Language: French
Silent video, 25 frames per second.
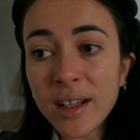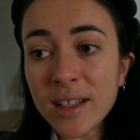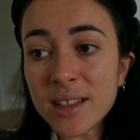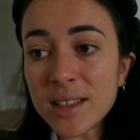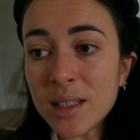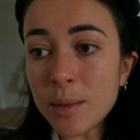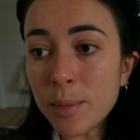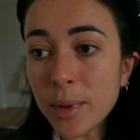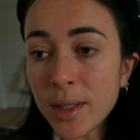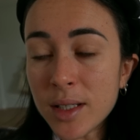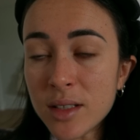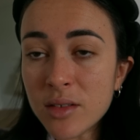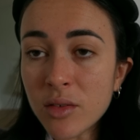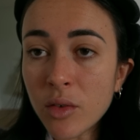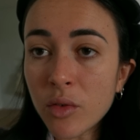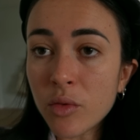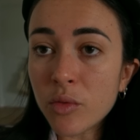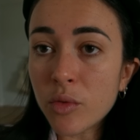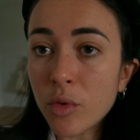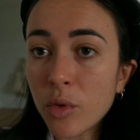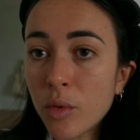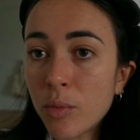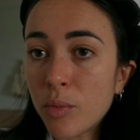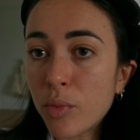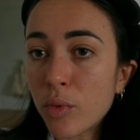assez
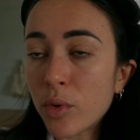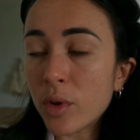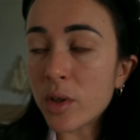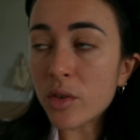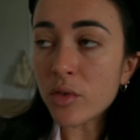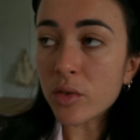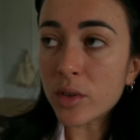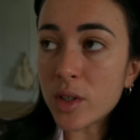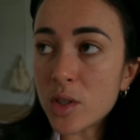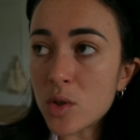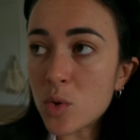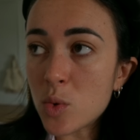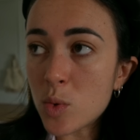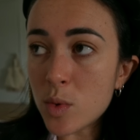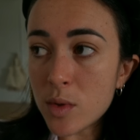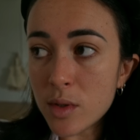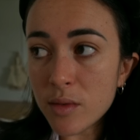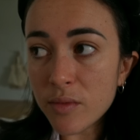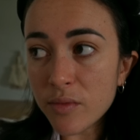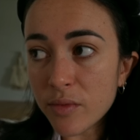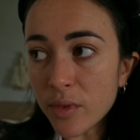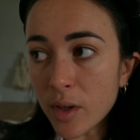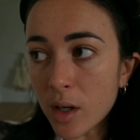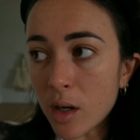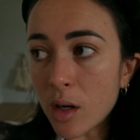présente pour les gens qui te
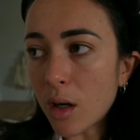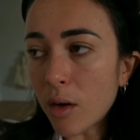suivent.